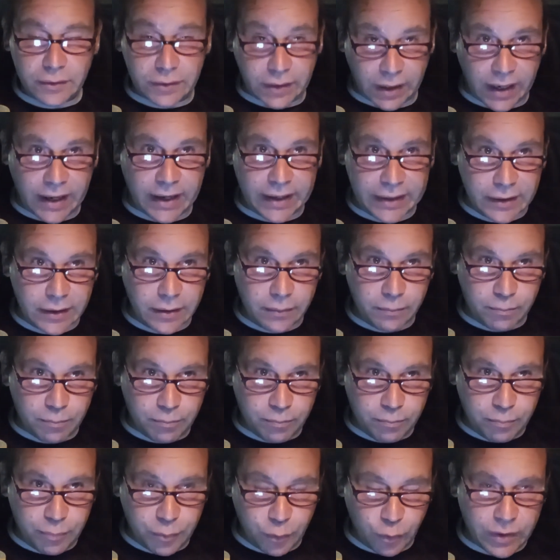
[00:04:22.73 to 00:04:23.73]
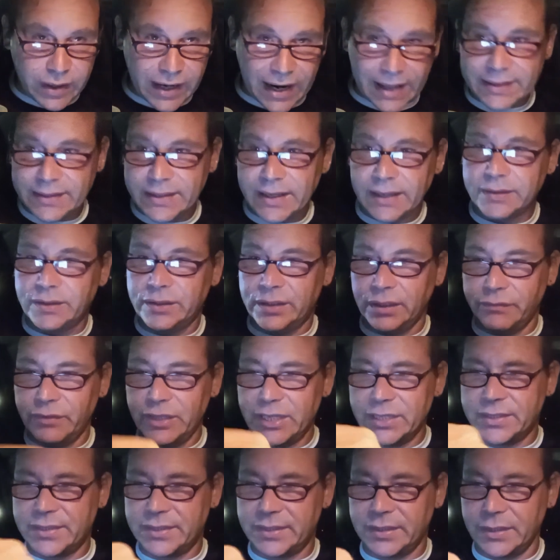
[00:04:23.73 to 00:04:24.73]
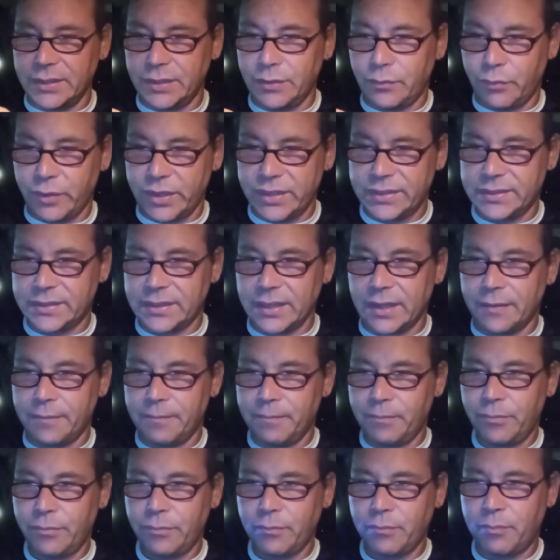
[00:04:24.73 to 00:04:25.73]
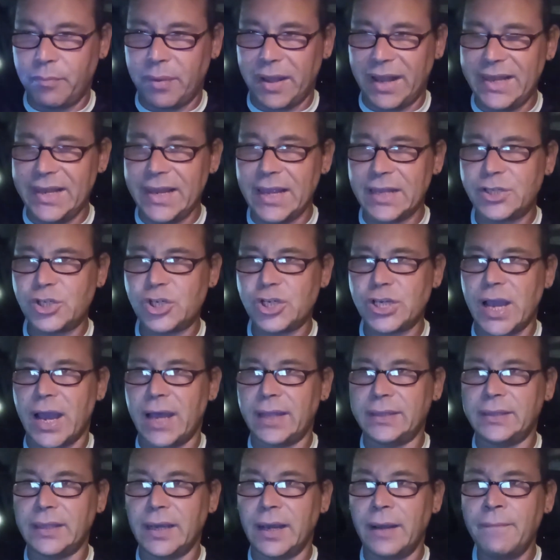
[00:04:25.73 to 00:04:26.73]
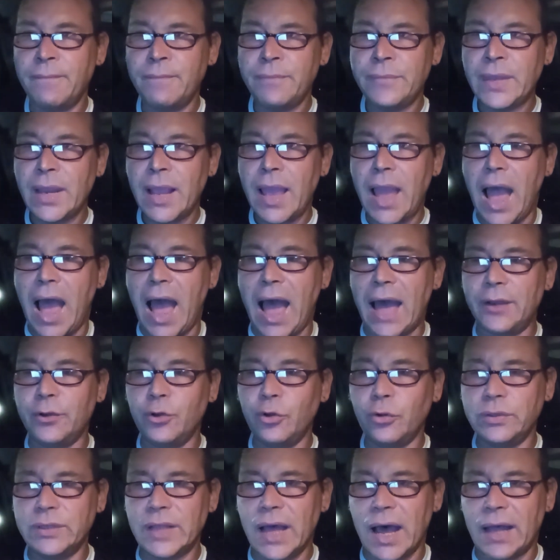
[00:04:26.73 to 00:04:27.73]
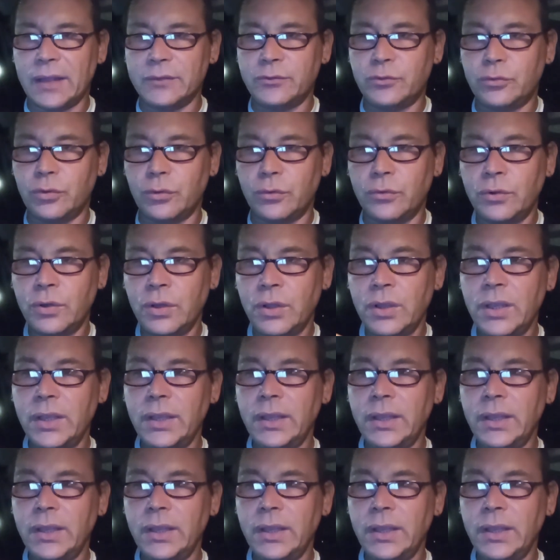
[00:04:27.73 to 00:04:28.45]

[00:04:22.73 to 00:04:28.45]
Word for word: tra i più grandi attivisti di questa pagliacciata hanno dato